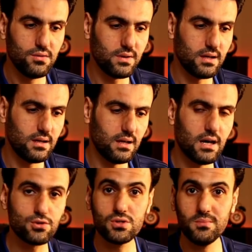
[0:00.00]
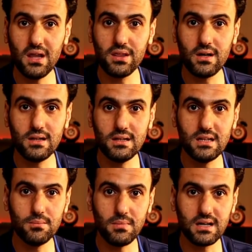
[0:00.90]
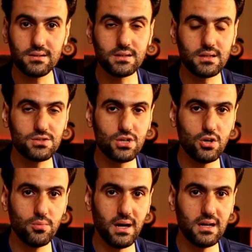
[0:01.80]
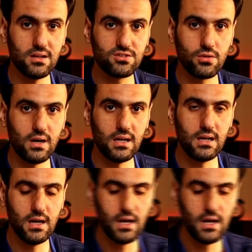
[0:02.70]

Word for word: فارجو المعذره للي ما قدرت اجاوب على سؤاله